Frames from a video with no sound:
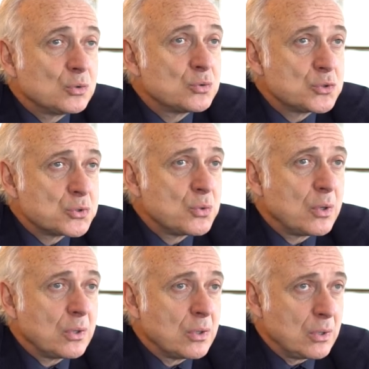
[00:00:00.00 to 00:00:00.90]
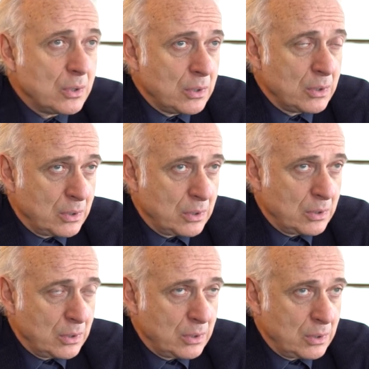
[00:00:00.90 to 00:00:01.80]
toujours euh,
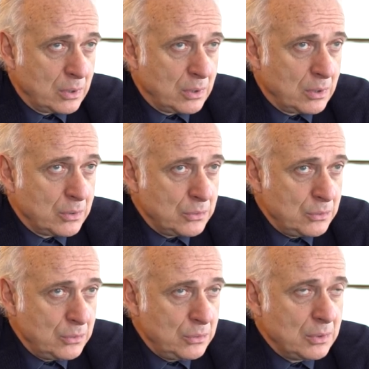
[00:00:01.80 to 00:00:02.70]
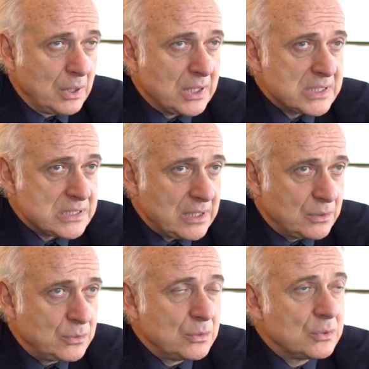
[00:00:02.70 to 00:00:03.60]
euh, eu un
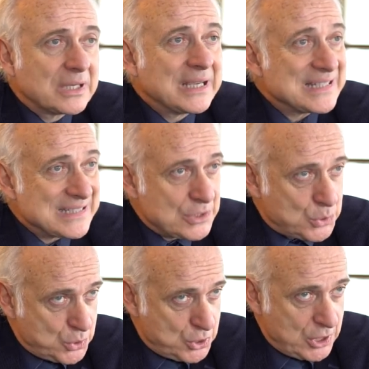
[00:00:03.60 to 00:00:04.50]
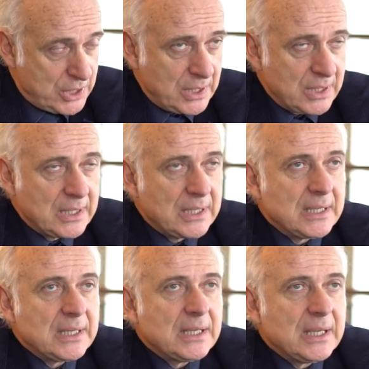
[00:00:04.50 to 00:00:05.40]
statut de quasi-sujet.
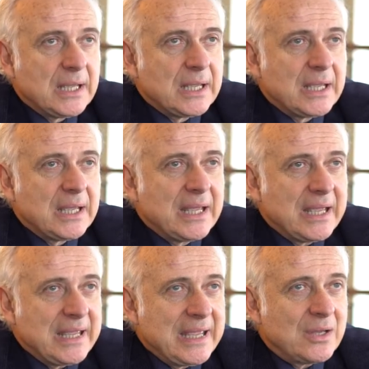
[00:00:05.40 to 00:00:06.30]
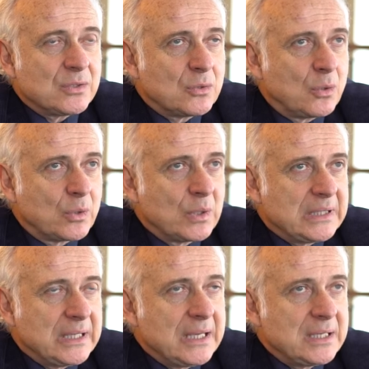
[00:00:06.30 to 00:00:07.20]
Et, en tant que
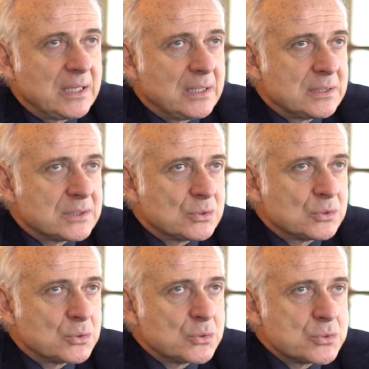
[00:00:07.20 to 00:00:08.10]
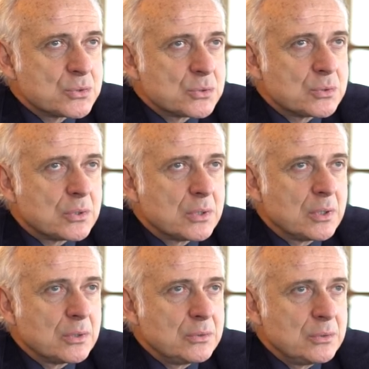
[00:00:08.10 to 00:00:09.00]
tel, ils ont toujours
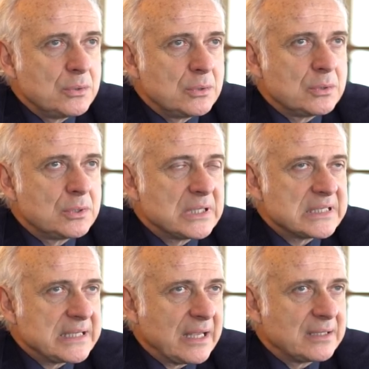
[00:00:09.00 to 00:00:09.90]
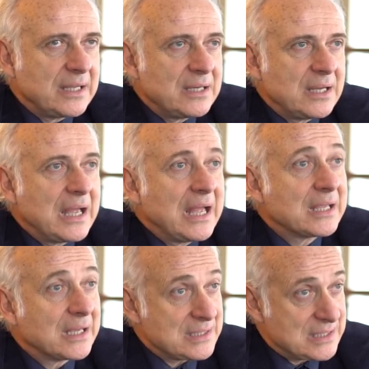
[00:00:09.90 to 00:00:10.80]
euh, eu une certaine
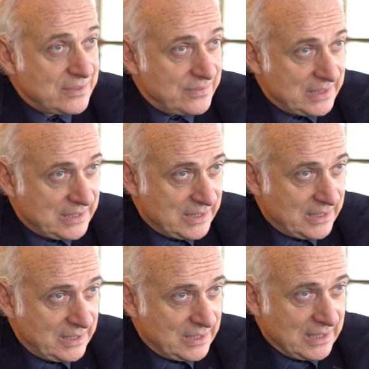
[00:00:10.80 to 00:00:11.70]
agressivité